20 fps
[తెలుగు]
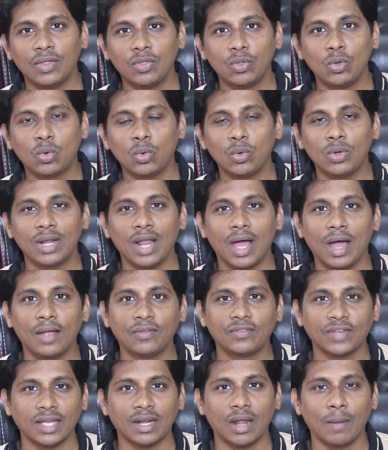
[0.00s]
ఎందుకు ఇలా
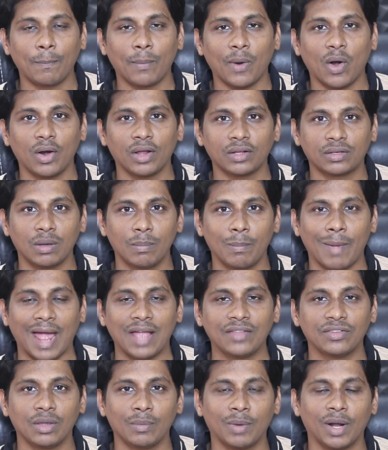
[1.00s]
చైనా ప్రోడక్ట్ని
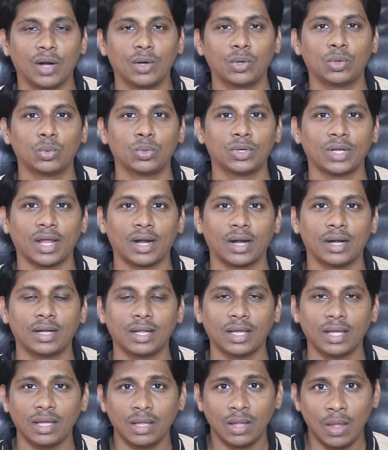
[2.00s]
బ్యాన్ చేయమని అంటూ
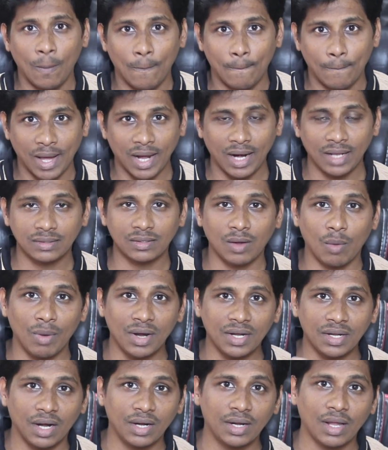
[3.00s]
ఉంటారంటే మనకు
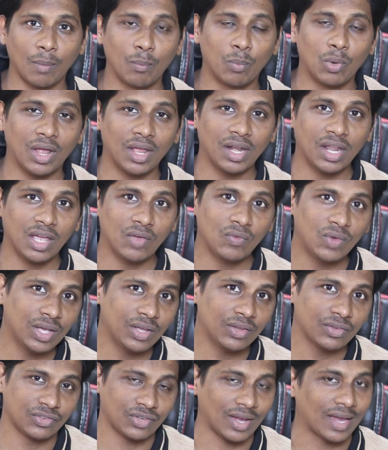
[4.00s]
సంబంధించిన డబ్బులు అనేవి
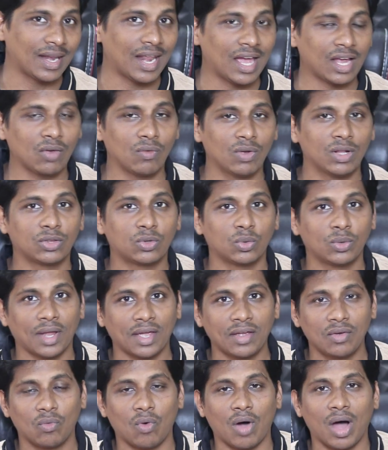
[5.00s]
చైనాకి
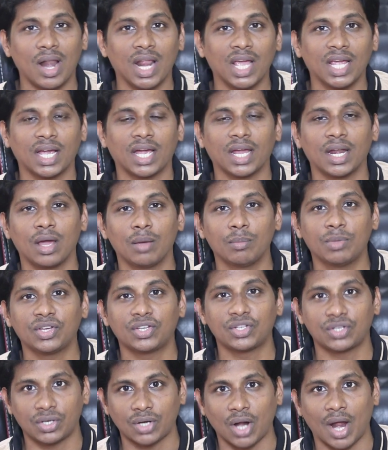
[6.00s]
వెళ్తున్నాయి వాళ్ళ ఎకనామీ
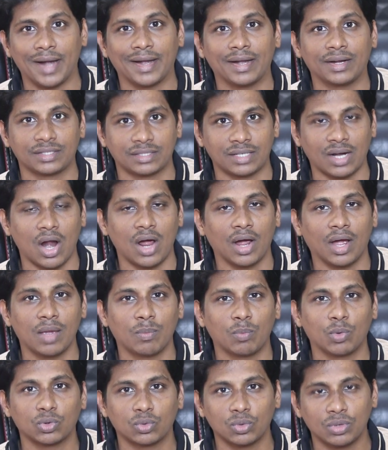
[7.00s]
స్ట్రాంగ్ స్ట్రాంగ్
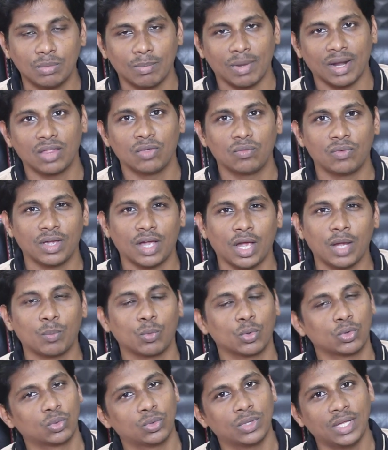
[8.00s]
అయిపోతుంది మనది వీక్
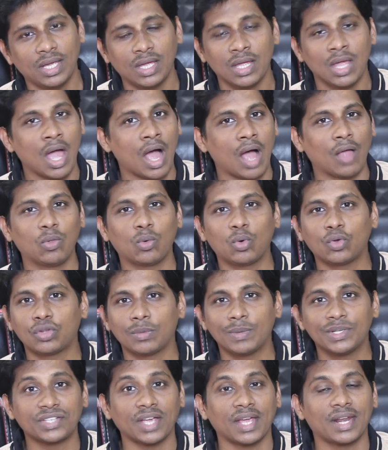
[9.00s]
అయిపోతుంది
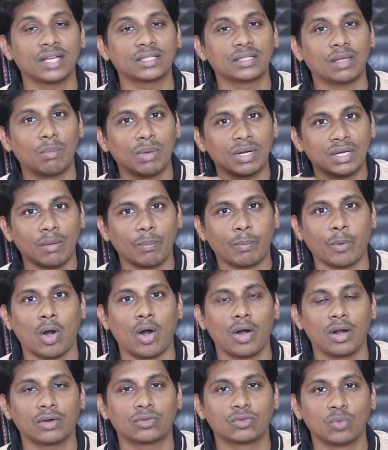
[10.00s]
అందుకోసమే చైనాకు సంబంధించిన
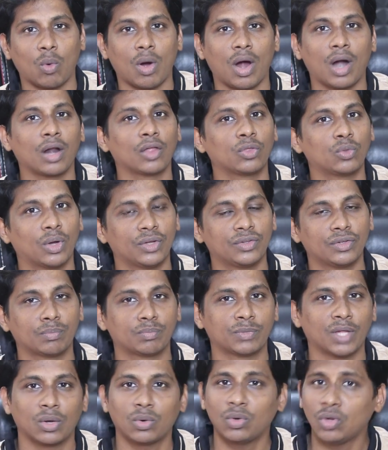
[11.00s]
ప్రోడక్ట్స్ వాడద్దు అని
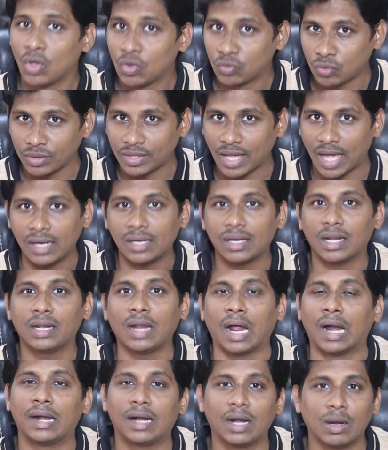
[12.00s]
చెప్తారు సో దానికి
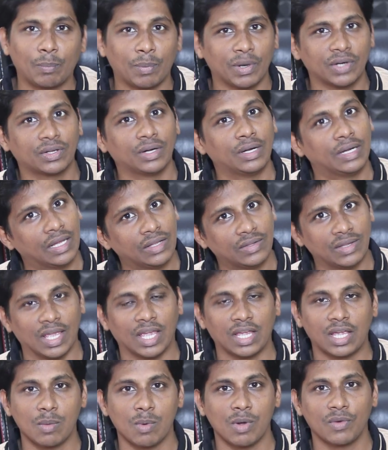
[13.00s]
నేను హండ్రెడ్ పర్సెంటేజ్
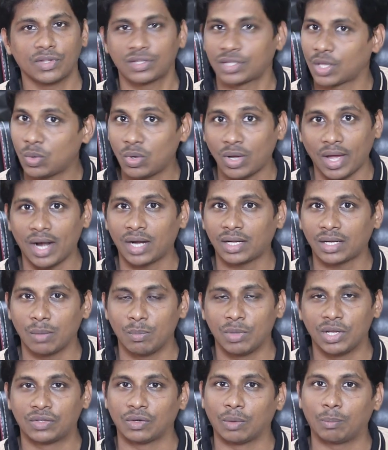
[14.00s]
ఏకీభవిస్తాను కరెక్టే
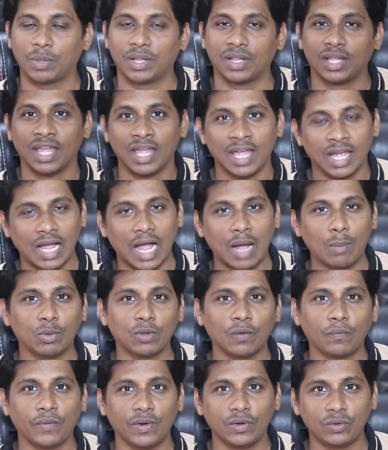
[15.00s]
మీరు చెప్పింది
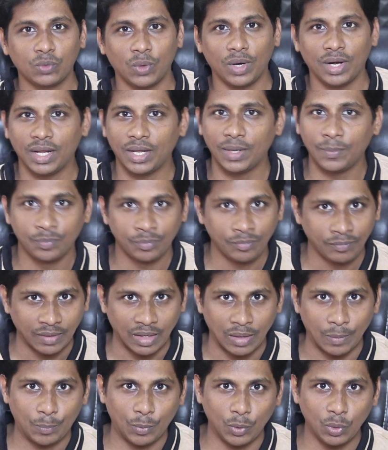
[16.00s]
కాకపోతే ఫ్రెండ్స్ చూడండి
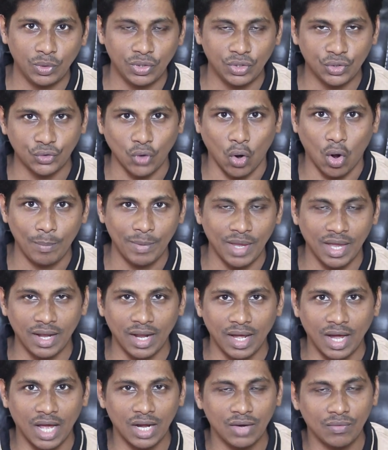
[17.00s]
ఇప్పుడు ఈ షామి
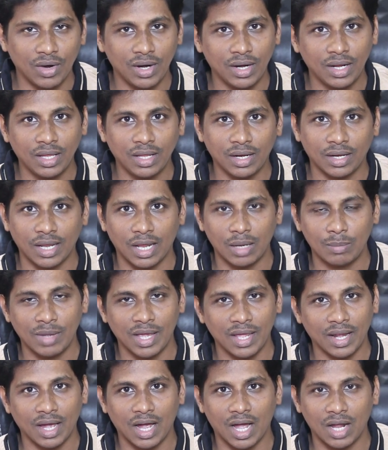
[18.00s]
అయినా కానివ్వండి రియల్మీ
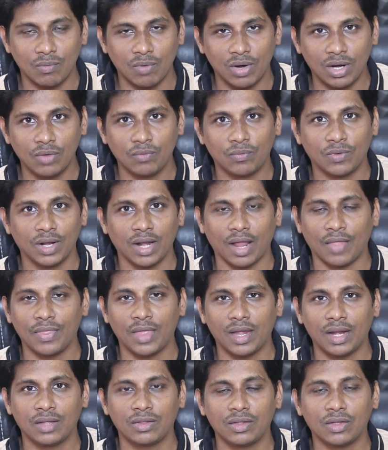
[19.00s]
అయినా కానివ్వండి
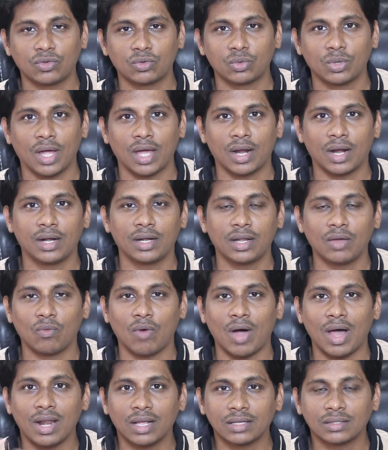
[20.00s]
వీళ్ళందరూ ఏం చేస్తున్నారంటే
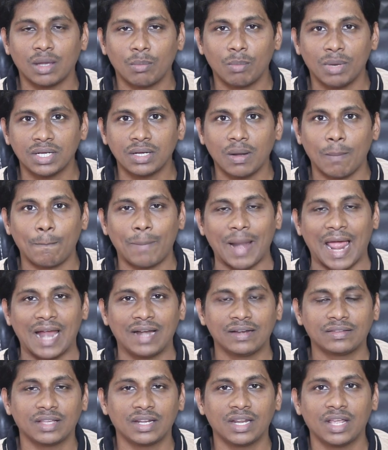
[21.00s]
వాళ్ళకు సంబంధించిన
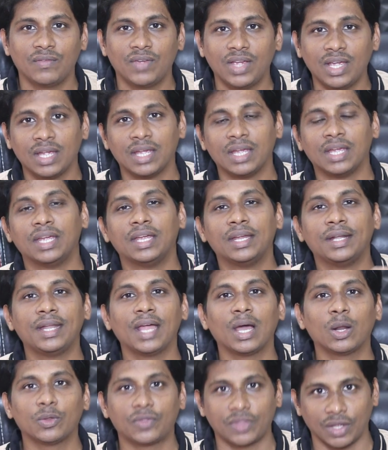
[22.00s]
ప్లాంట్స్ అనేవి
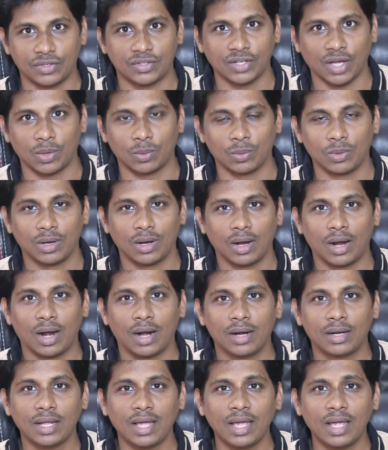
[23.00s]
ఇండియాలో తెరిచారు
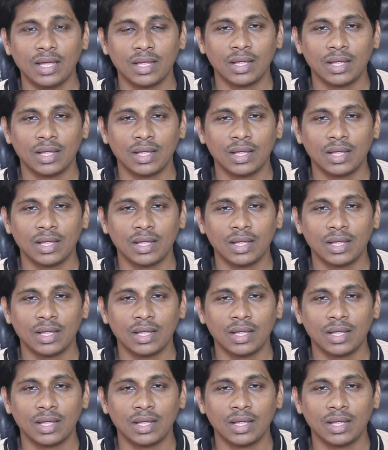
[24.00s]
అంటే